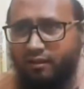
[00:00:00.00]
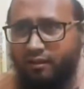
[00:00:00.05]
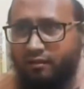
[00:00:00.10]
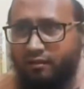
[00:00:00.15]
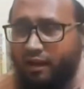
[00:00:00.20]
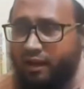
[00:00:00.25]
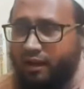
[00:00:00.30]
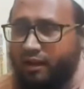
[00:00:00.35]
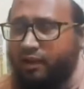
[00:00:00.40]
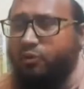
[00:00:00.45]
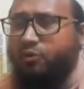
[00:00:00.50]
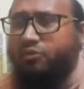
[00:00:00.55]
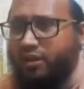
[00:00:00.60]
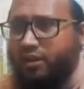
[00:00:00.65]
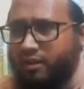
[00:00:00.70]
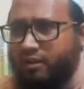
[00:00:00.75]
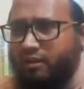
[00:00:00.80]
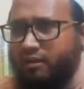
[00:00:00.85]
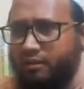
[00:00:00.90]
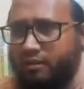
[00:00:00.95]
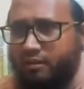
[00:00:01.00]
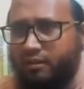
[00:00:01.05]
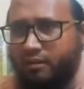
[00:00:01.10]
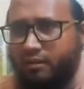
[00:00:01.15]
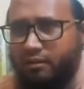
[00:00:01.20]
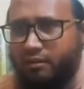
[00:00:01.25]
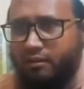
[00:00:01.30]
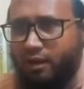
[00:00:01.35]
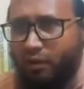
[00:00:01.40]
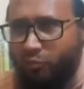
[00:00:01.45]
তারা কি করছে
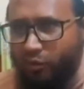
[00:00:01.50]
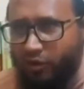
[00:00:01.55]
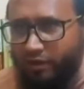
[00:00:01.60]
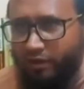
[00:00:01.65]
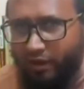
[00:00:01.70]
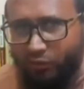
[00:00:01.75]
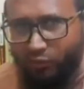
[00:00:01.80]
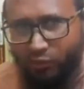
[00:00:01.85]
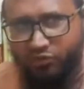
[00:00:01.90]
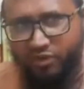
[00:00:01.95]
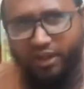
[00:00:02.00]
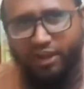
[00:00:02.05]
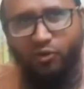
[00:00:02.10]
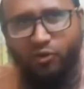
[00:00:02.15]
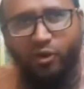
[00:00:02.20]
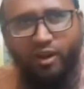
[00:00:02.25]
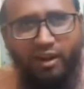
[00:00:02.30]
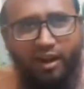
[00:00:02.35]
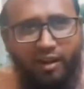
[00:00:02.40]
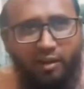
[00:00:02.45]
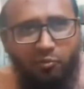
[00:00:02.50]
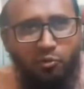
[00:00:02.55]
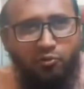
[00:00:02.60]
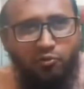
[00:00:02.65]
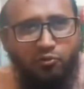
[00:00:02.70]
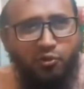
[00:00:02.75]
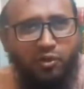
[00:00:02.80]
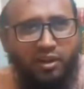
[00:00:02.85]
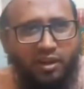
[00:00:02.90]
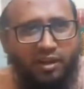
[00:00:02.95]
তারা পর্দা করছে কি করে না এই
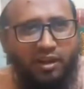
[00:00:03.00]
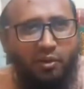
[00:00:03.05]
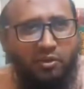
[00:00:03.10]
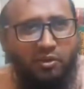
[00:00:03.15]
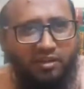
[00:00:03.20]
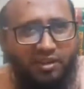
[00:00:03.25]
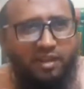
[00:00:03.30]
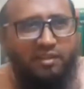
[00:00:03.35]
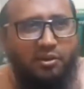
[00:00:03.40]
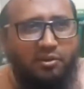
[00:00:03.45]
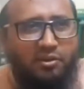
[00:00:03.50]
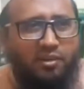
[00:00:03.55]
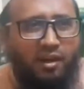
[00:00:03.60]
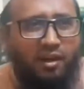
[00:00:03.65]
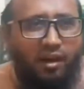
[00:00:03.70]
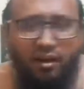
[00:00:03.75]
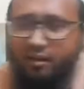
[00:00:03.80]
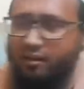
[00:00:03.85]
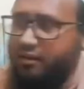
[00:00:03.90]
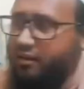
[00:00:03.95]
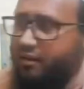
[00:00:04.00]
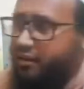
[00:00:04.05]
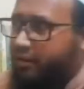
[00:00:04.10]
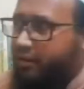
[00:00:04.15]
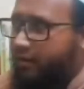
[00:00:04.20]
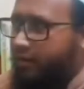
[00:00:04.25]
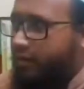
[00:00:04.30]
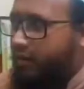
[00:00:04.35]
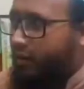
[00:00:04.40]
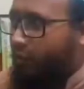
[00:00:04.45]
প্রশ্ন কি কাউকে জিজ্ঞাসা করতে হয়
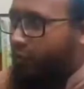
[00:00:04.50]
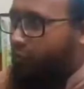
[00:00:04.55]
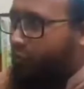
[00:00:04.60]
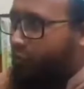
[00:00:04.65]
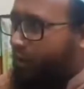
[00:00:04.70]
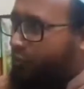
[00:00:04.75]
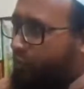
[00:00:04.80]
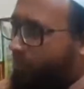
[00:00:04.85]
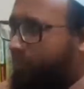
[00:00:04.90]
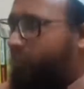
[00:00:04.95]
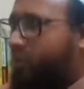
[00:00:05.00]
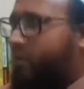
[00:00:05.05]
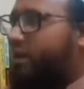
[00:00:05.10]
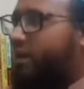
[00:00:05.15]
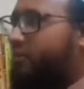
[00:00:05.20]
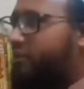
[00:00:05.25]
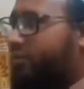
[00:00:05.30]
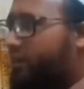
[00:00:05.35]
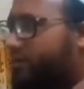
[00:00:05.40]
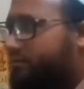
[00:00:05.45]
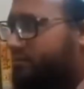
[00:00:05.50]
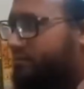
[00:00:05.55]
না ওই যুগের সবাই পর্দা করছে